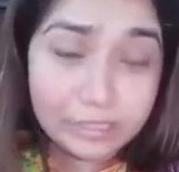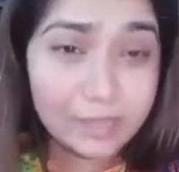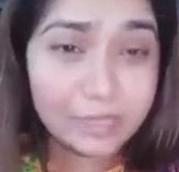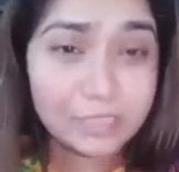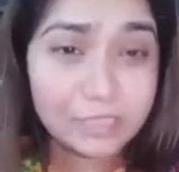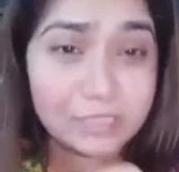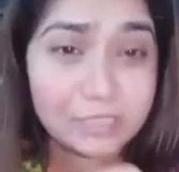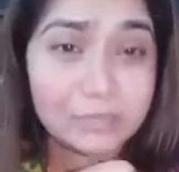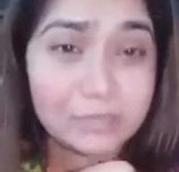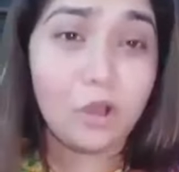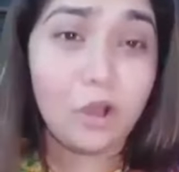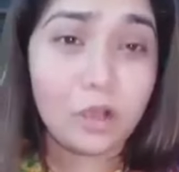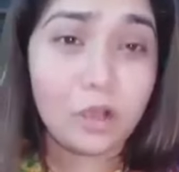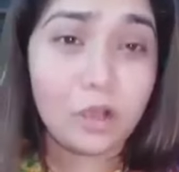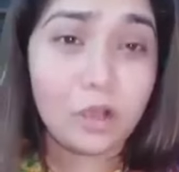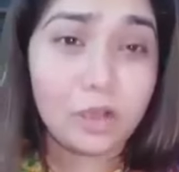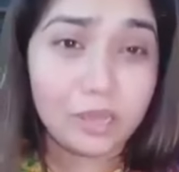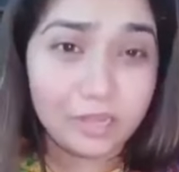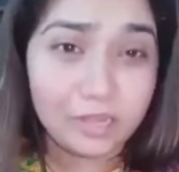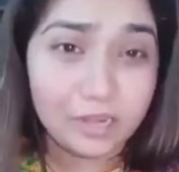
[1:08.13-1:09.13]
आईडी ब्लॉक
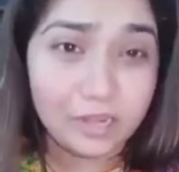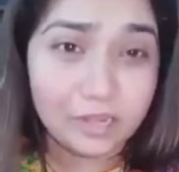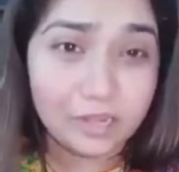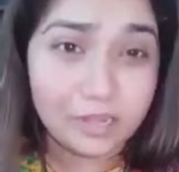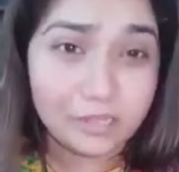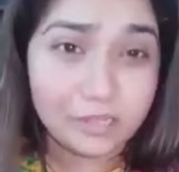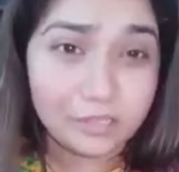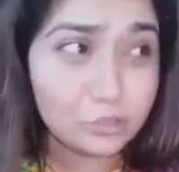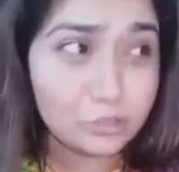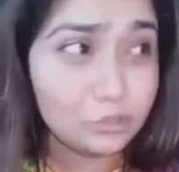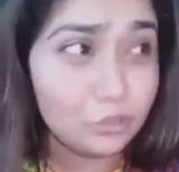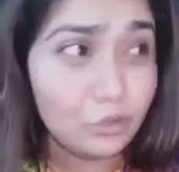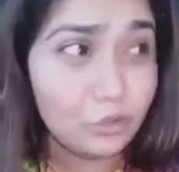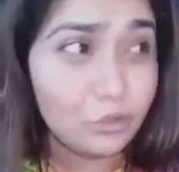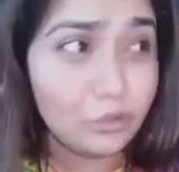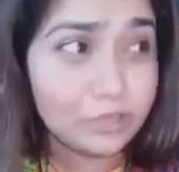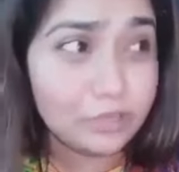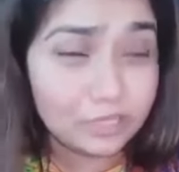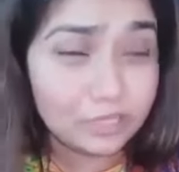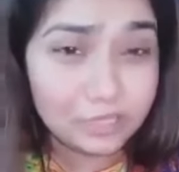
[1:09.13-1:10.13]
करे ना कि जो
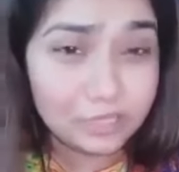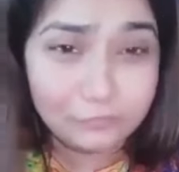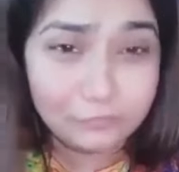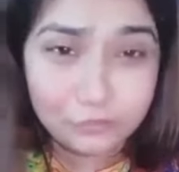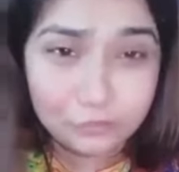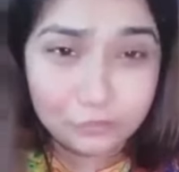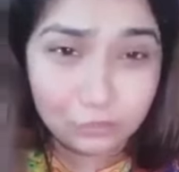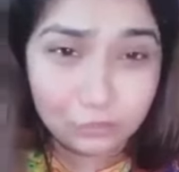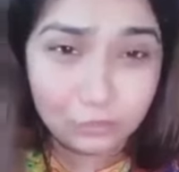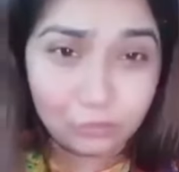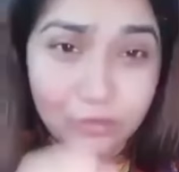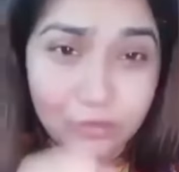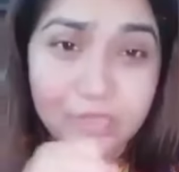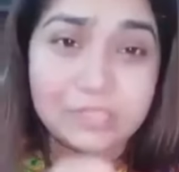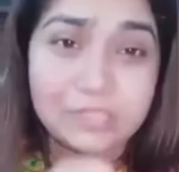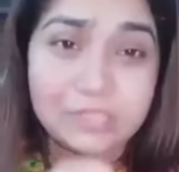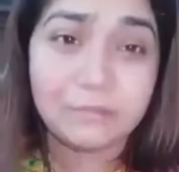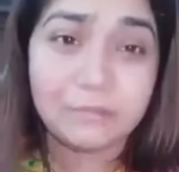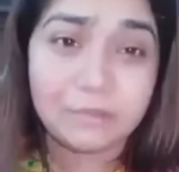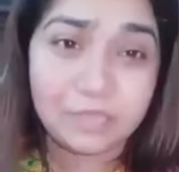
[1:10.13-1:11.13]
इतनी फिजूल
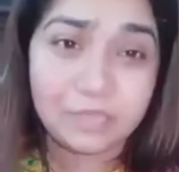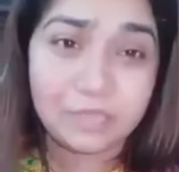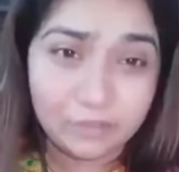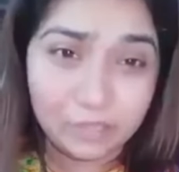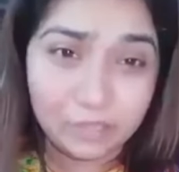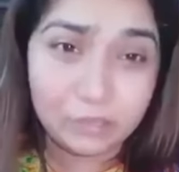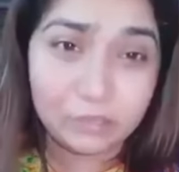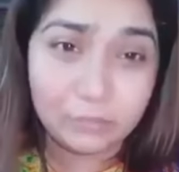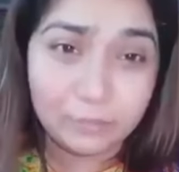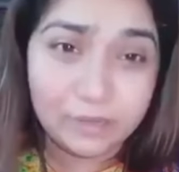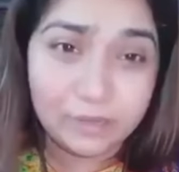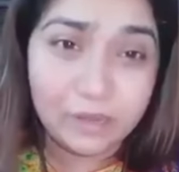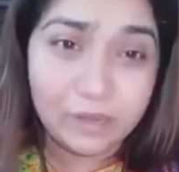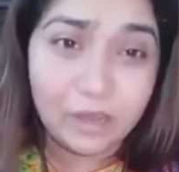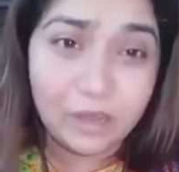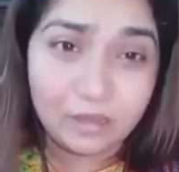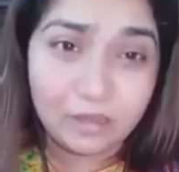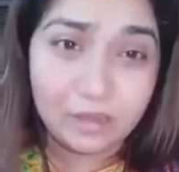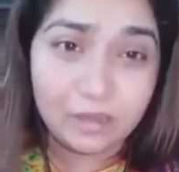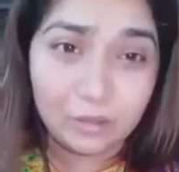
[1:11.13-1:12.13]
किस्म की वीडियोस
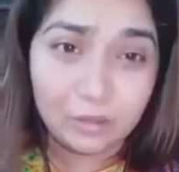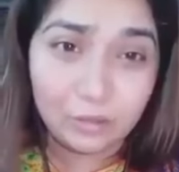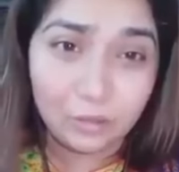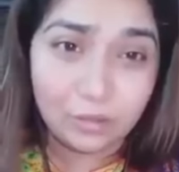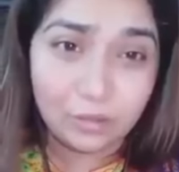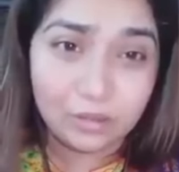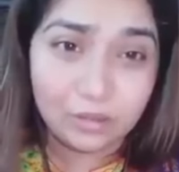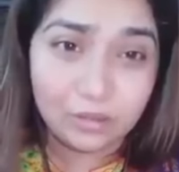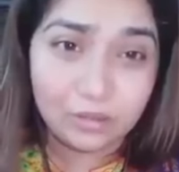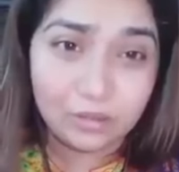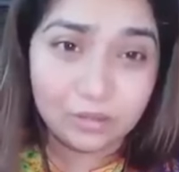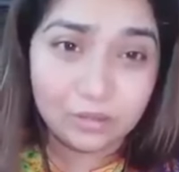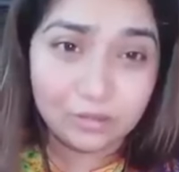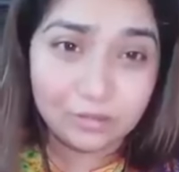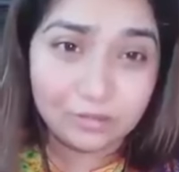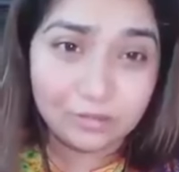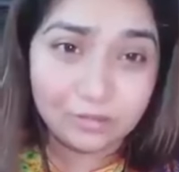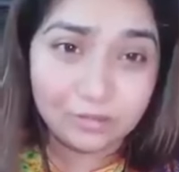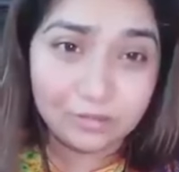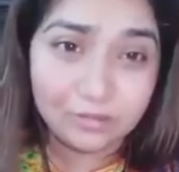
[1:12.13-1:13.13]
बना रहे हैं लोग
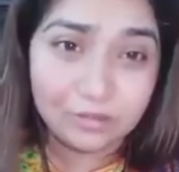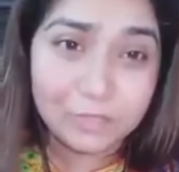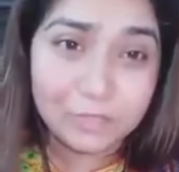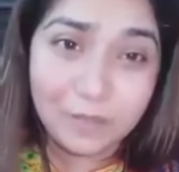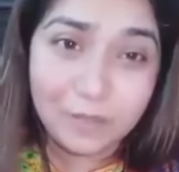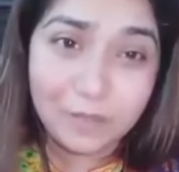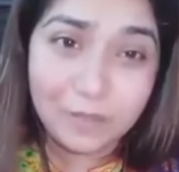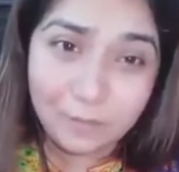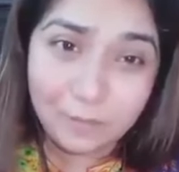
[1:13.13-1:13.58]
इसमें